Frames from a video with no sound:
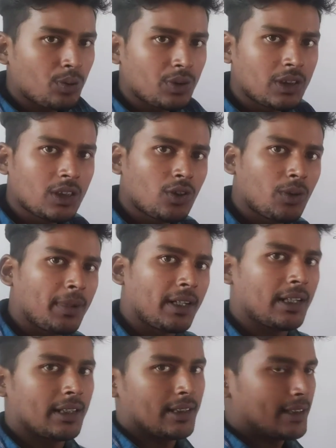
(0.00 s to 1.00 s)
खुद से नौ
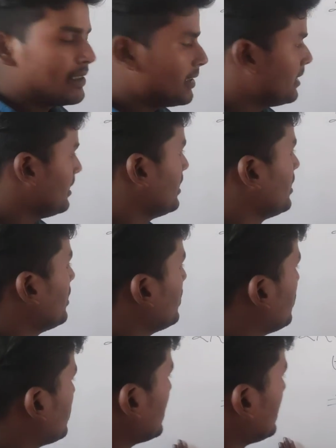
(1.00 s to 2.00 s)
बार लिखना है ठीक है तो